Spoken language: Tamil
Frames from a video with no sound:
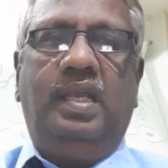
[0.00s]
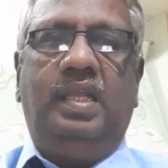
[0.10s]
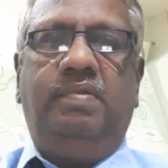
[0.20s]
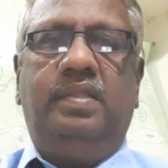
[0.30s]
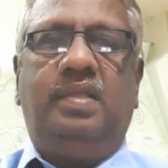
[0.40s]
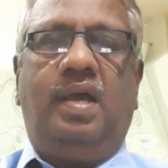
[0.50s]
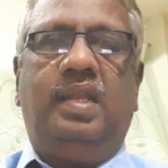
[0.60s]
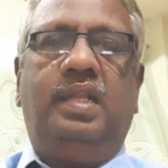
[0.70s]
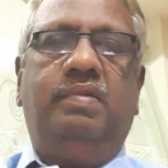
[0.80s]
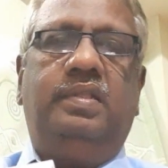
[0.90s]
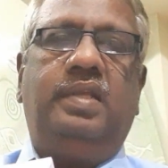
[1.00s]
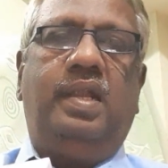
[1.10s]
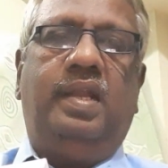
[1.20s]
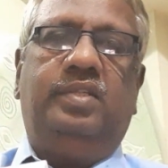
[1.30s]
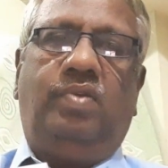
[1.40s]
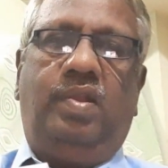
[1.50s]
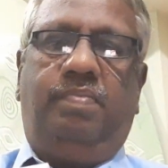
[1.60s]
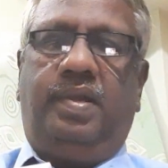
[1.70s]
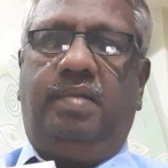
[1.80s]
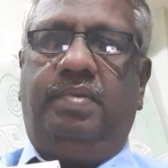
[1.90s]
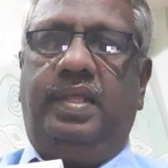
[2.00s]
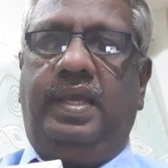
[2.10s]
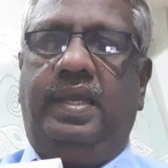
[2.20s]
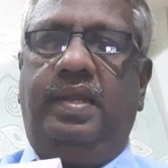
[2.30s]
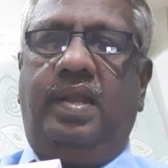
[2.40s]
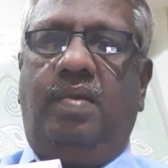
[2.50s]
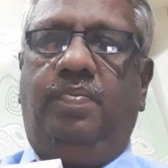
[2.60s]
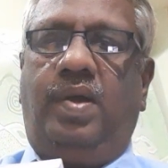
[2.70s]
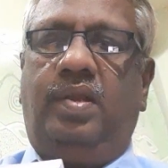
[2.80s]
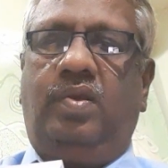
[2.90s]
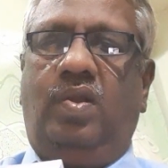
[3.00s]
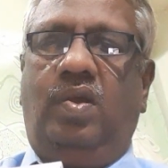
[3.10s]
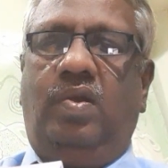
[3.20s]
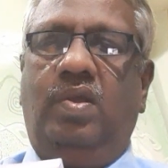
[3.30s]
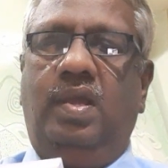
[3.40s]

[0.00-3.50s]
இருபத்தாறு இருபத்தேழிலே சொல்லப்பட்டிருப்பதை நாம் பார்க்கிறோம்